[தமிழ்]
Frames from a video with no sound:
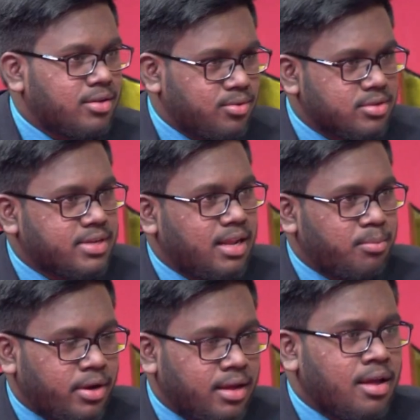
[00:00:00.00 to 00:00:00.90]
அது ஒரு
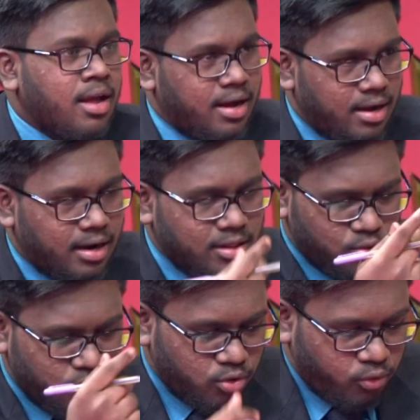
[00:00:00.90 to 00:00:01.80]
செயல்முறை அடுத்து
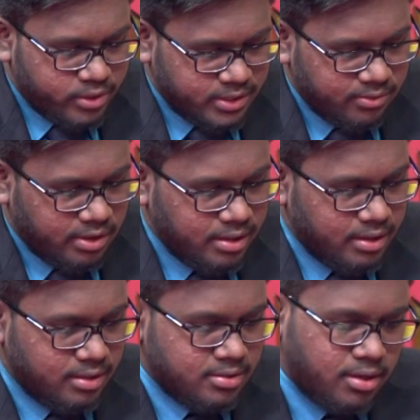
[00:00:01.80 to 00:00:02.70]
உங்களுக்கு ஒரு கொஸ்டின் வருது
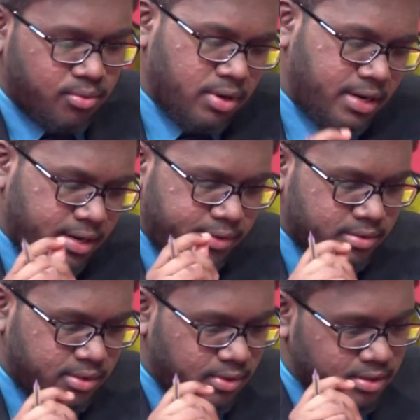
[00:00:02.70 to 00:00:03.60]
சார் உங்களுக்கு என்ன
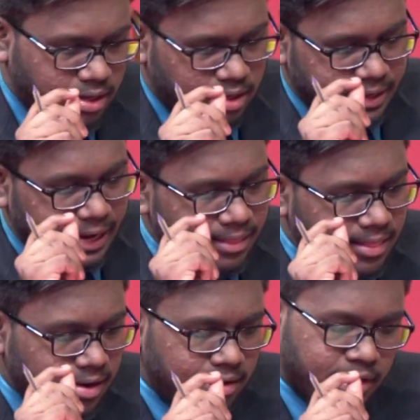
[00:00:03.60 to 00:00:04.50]
கொஸ்டின் வருதுன்னா
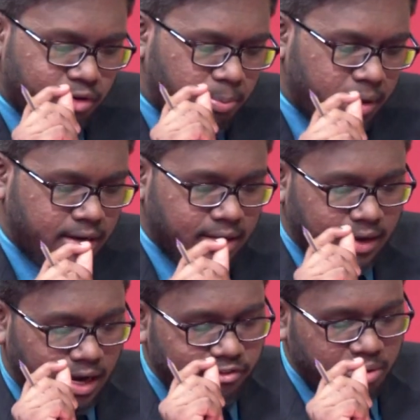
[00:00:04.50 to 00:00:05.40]
ஏதேனில் நிறுவப்பட்ட
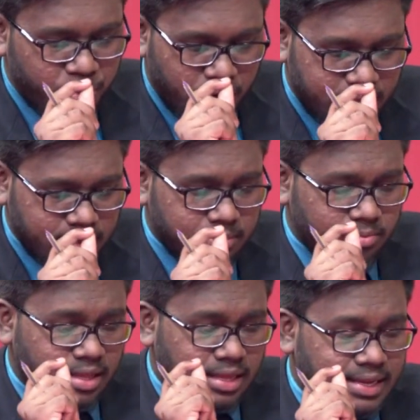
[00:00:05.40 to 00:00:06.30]
கல்வி முறைக்கு
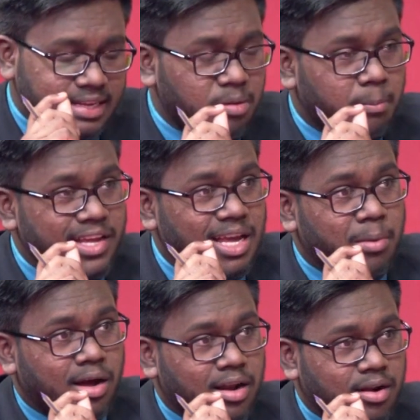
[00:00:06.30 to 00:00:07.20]
எது
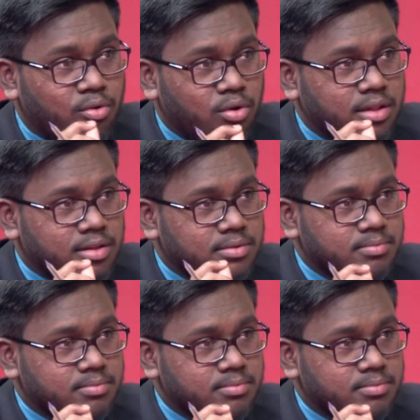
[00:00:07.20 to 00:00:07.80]
மையமாக உள்ளது